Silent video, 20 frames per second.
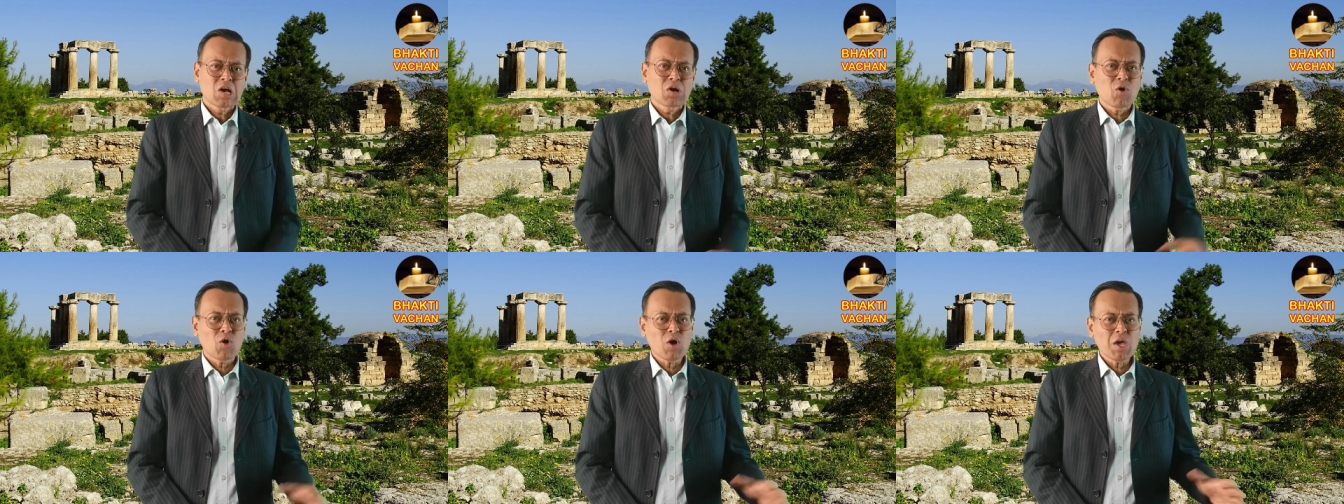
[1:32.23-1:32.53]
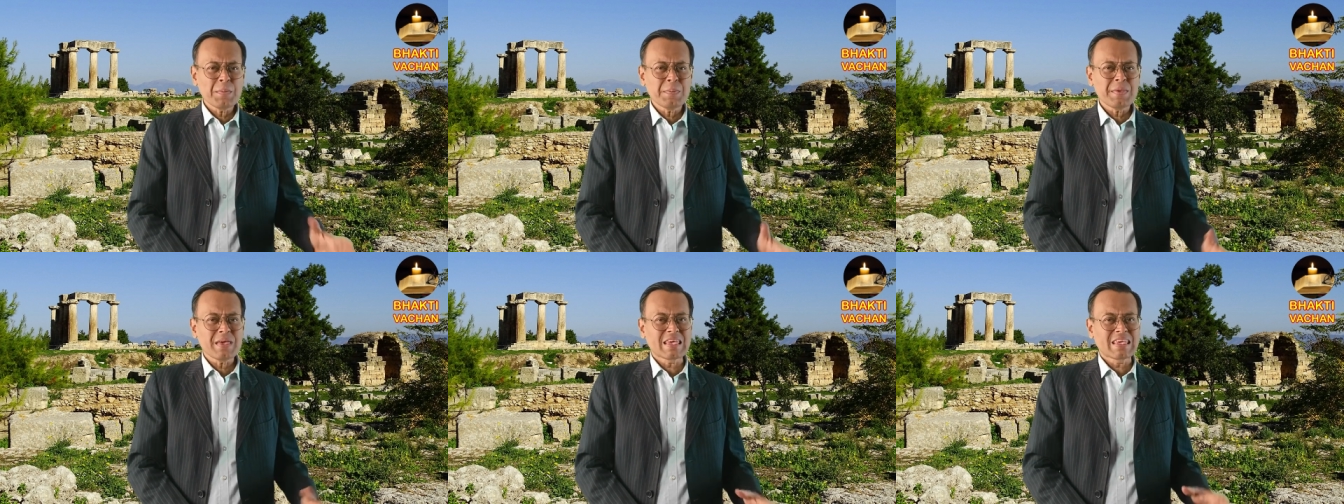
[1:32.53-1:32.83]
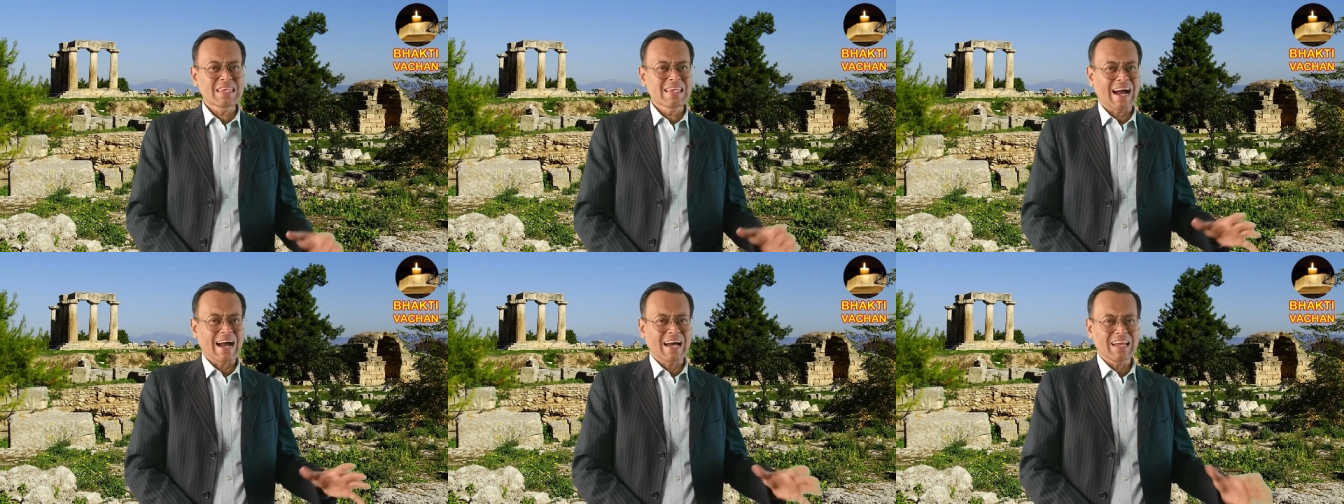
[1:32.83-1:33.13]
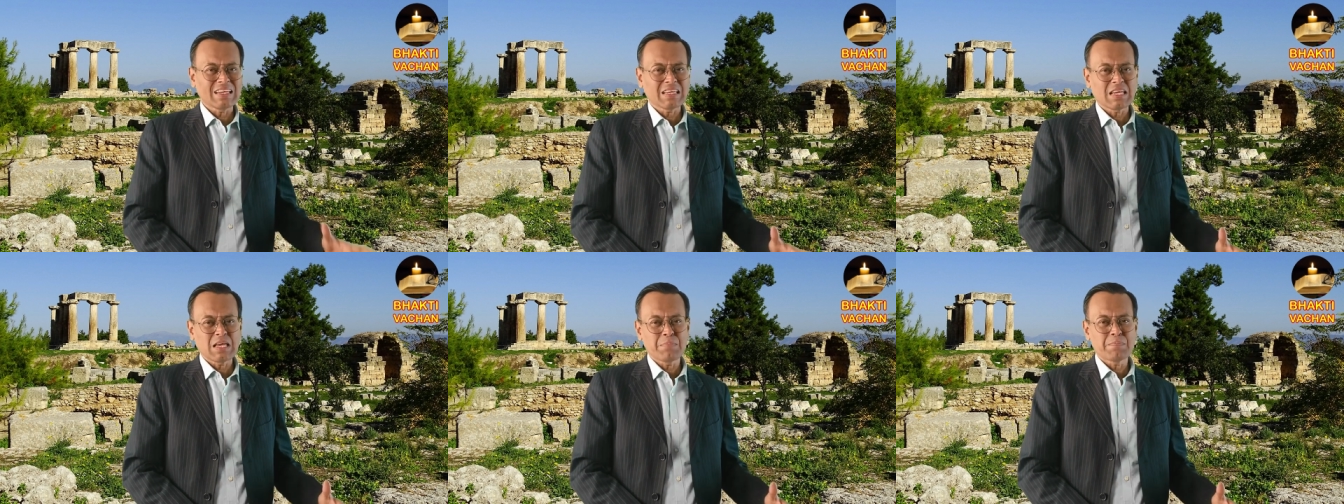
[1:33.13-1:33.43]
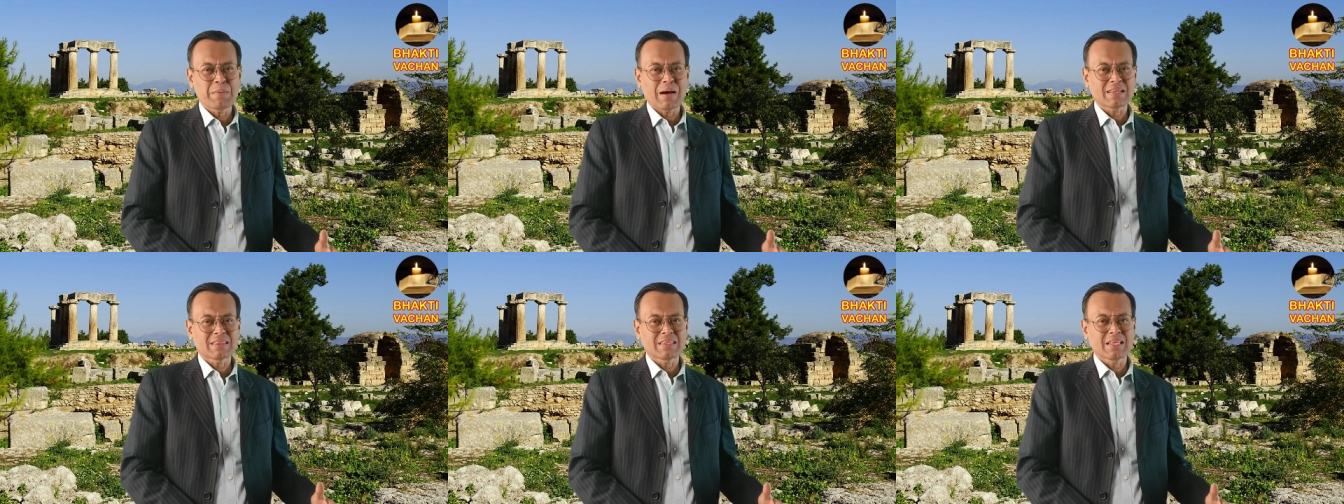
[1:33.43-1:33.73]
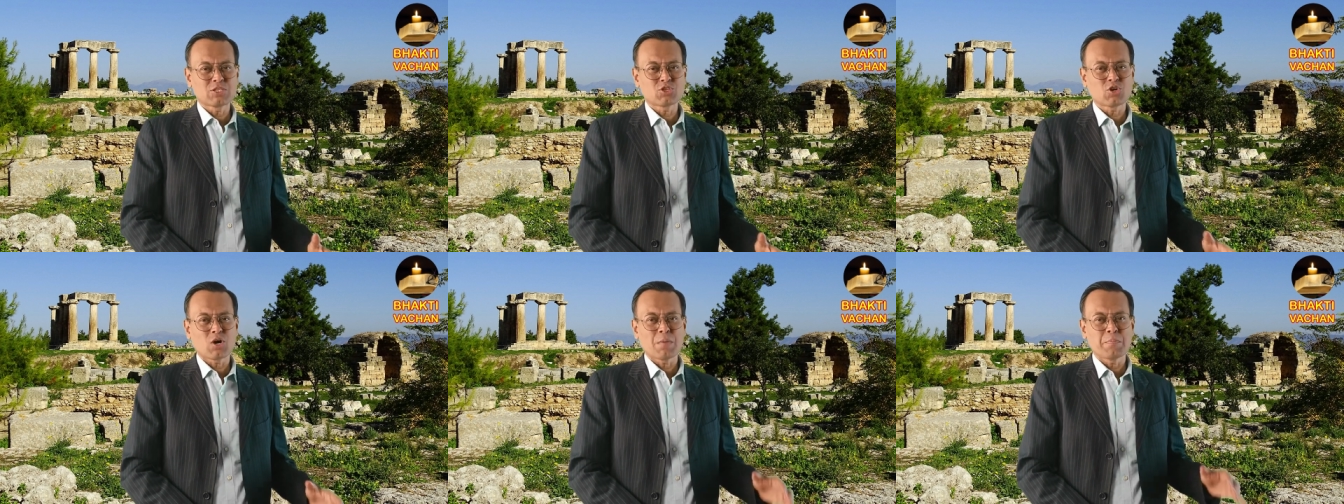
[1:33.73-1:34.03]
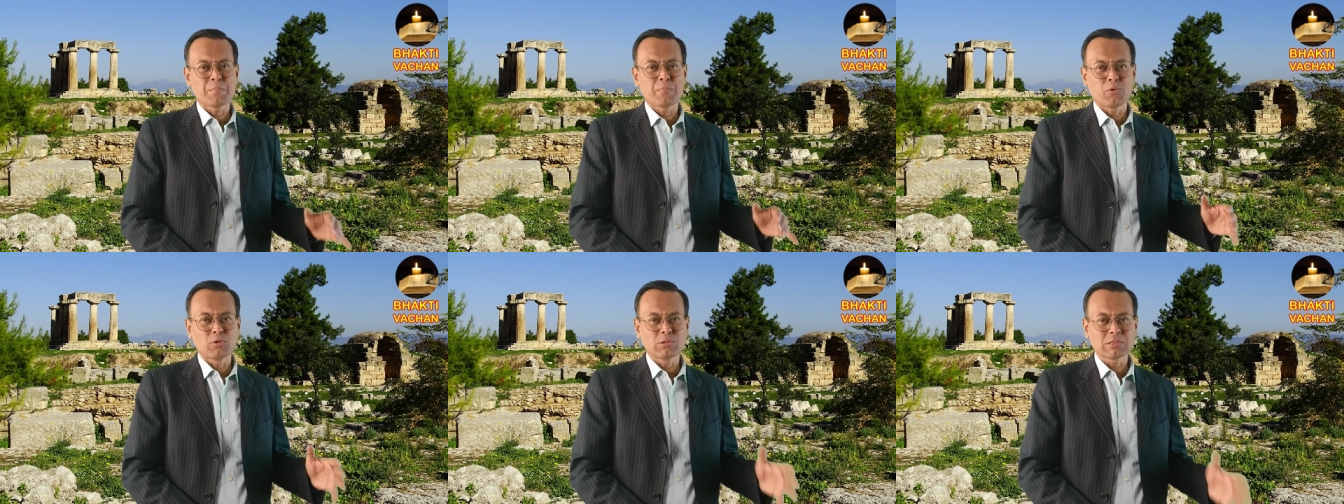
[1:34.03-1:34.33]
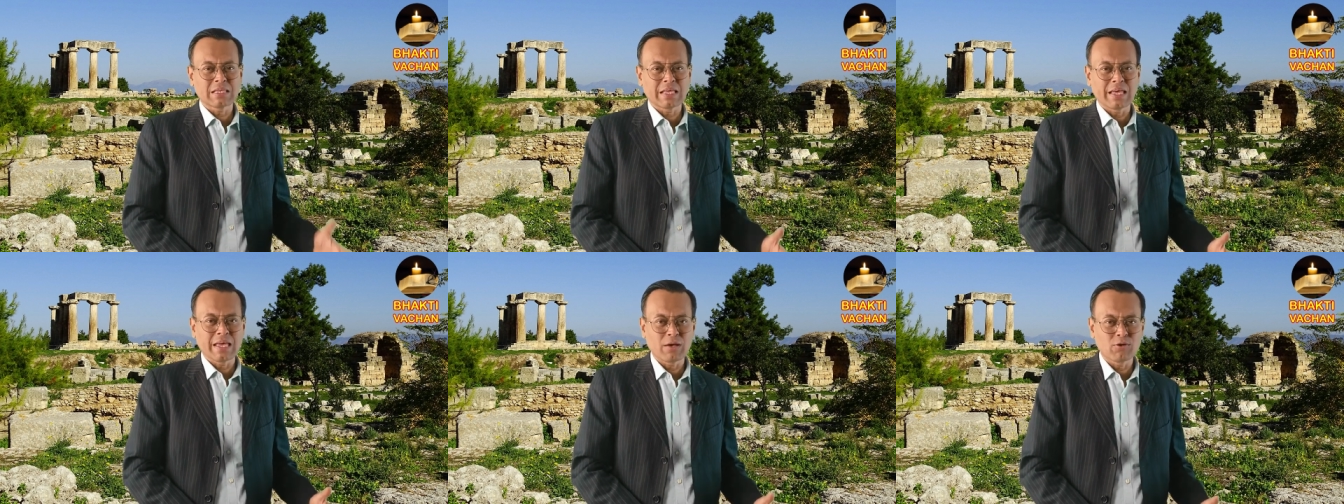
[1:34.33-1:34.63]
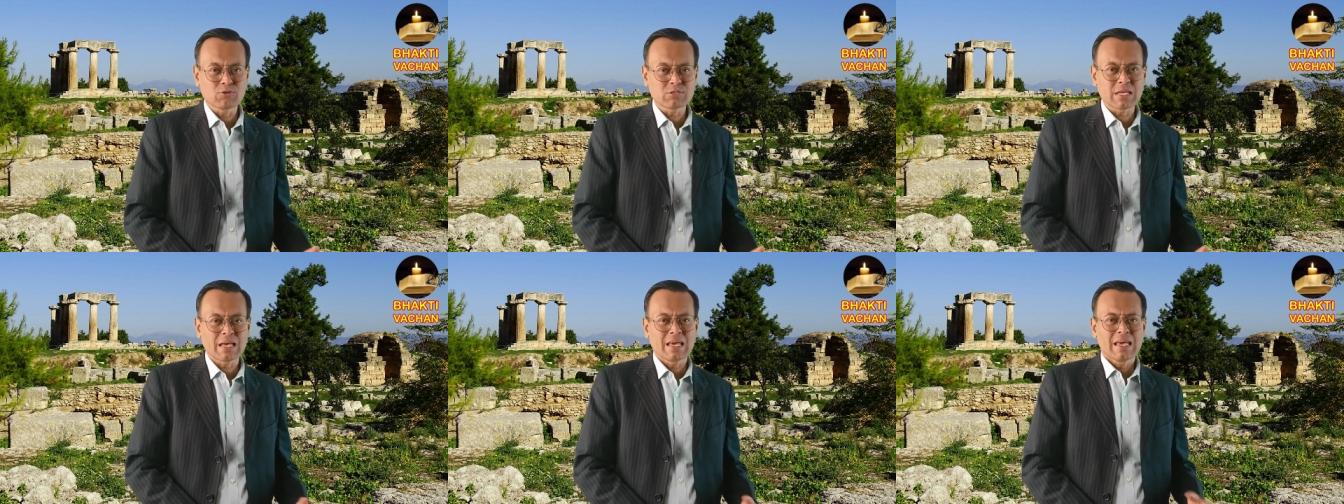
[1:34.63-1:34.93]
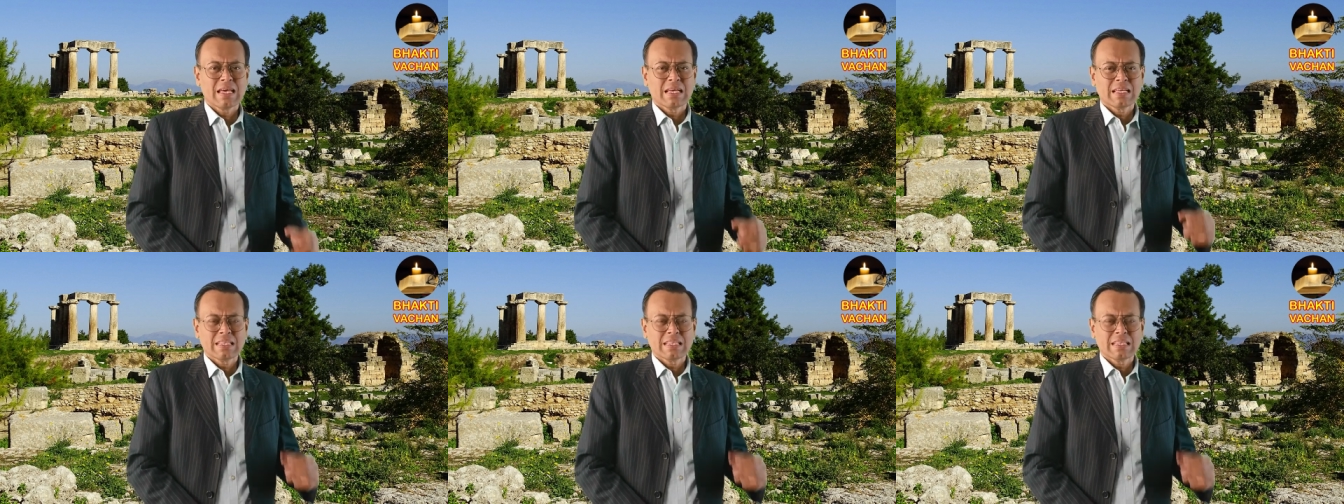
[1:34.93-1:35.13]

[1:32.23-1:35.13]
कोई भी ज्ञान की बातें जो हम बोलते हैं उसे